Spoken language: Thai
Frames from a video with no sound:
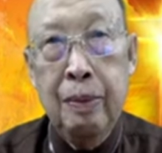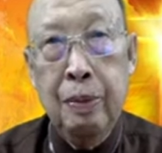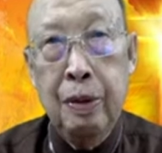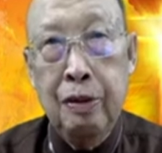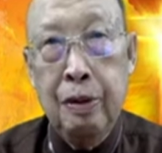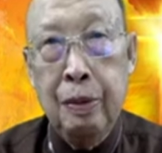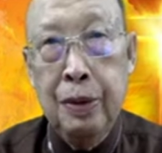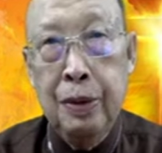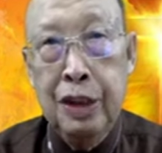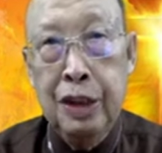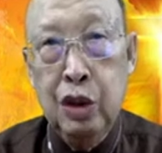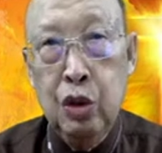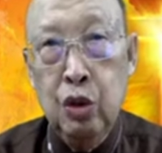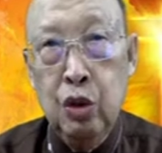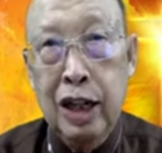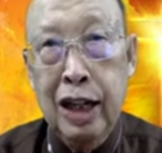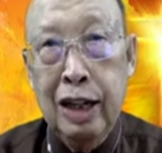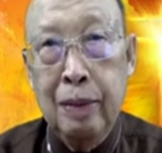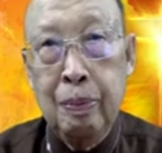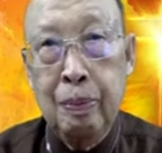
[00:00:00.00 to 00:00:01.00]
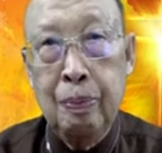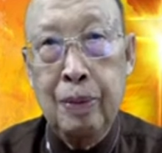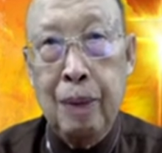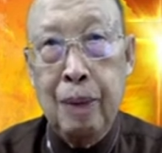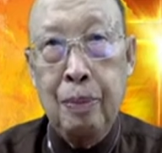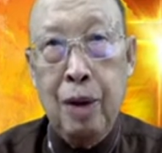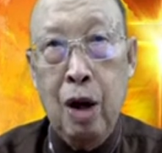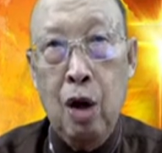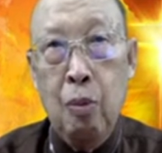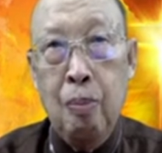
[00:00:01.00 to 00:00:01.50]
เพื่นบอกพระเยซูได้รับ
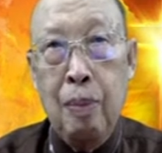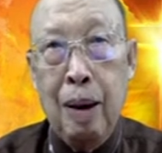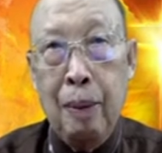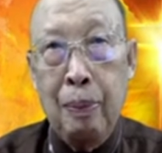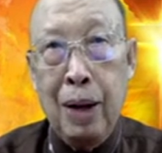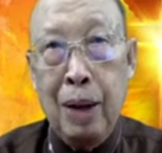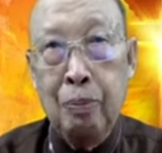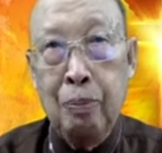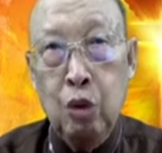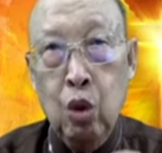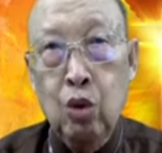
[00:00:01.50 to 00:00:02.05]
เอาบาปกรรม